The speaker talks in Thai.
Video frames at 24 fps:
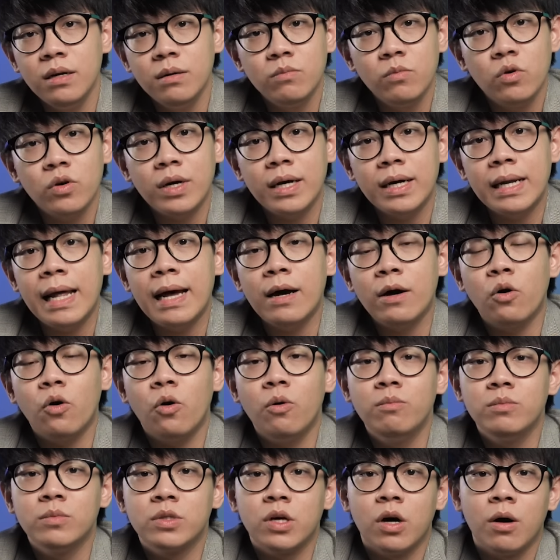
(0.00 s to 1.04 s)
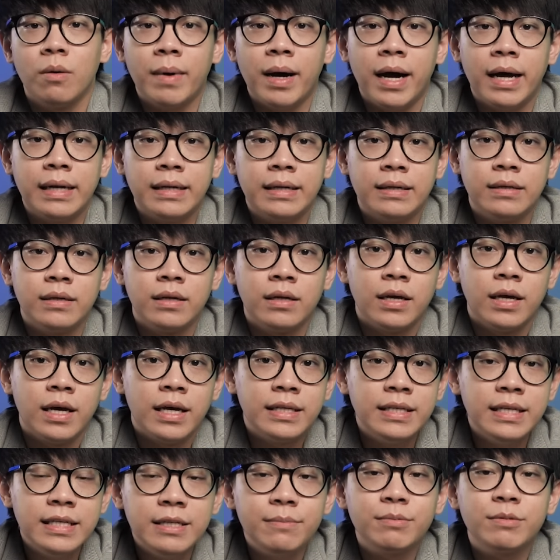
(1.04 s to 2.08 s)
1มกราคม
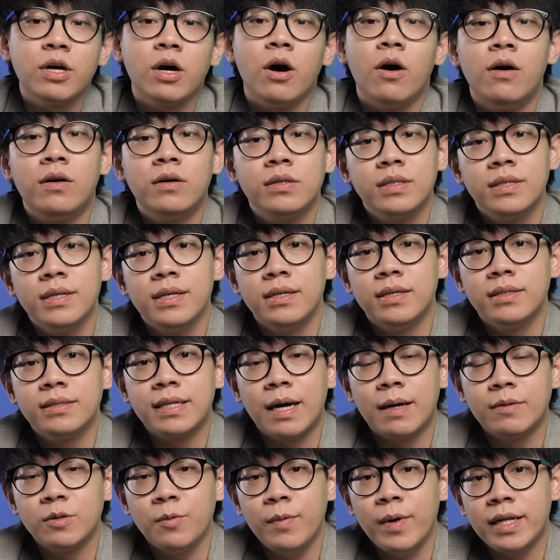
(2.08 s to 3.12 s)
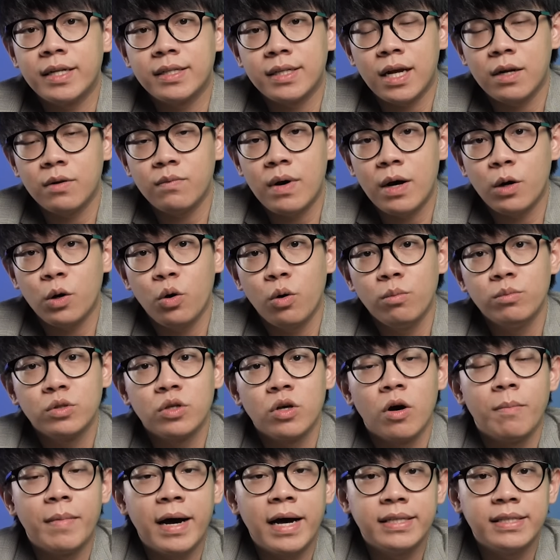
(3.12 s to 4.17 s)
2022 ถึง 31 ธันวาคม
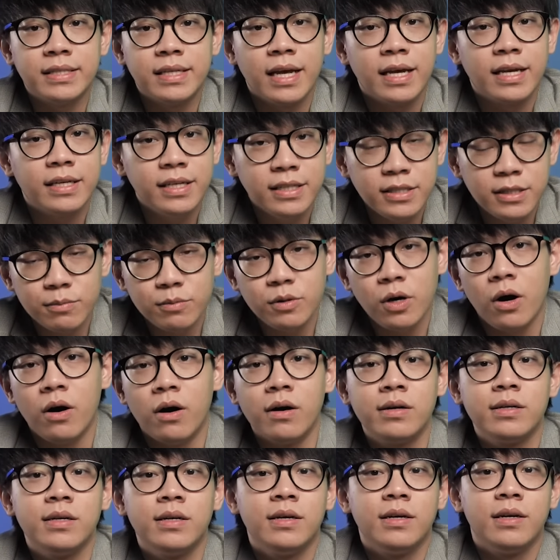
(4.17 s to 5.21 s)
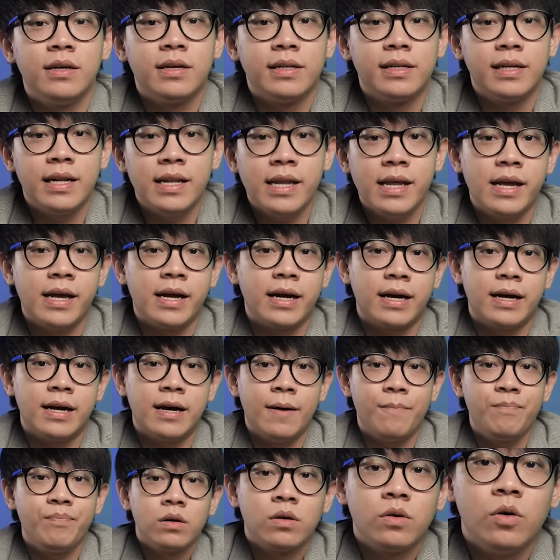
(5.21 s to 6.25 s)
2022 นั่นเองครั
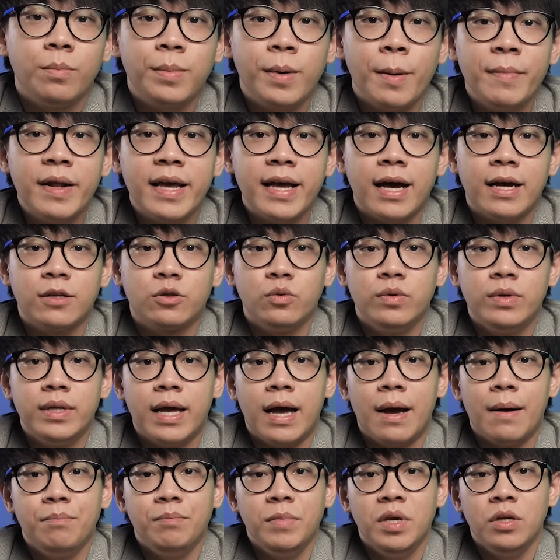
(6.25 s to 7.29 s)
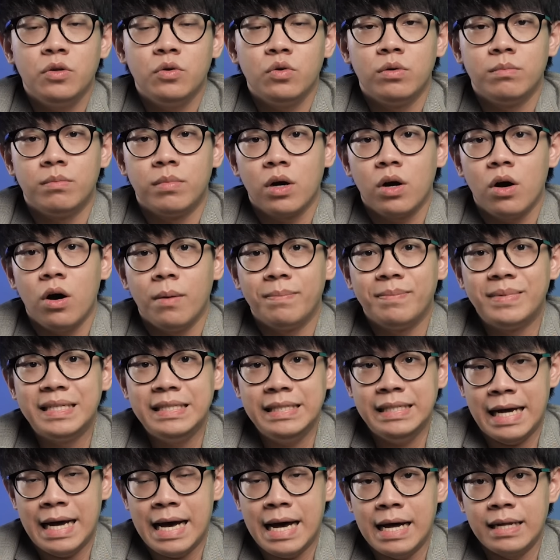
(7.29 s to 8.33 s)
บงบกำไรขาดทุนเนี่ยมีส่วนประกอบพื้
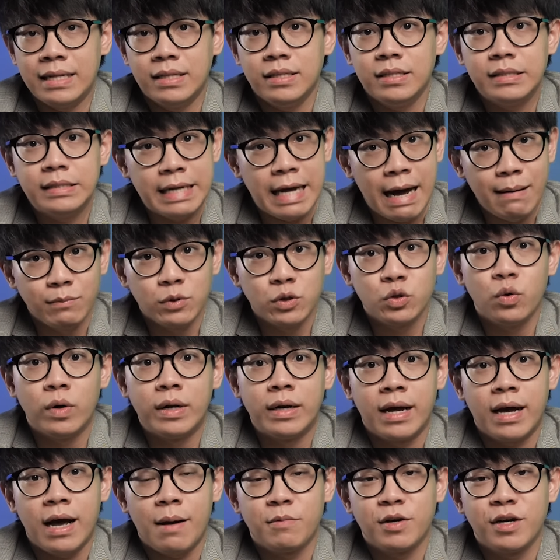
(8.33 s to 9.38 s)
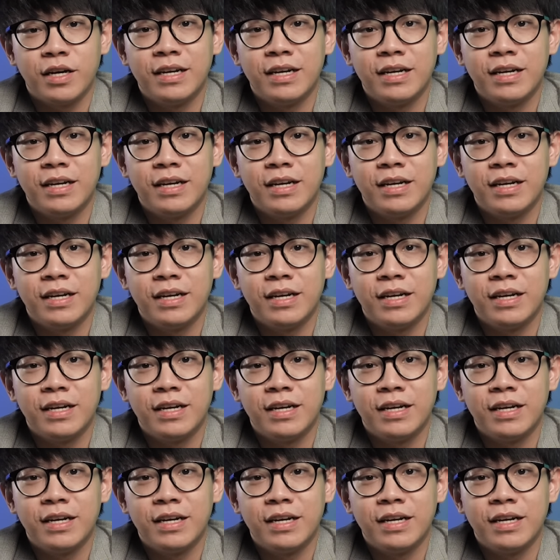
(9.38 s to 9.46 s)
นฐาน3ส่วนนะครับ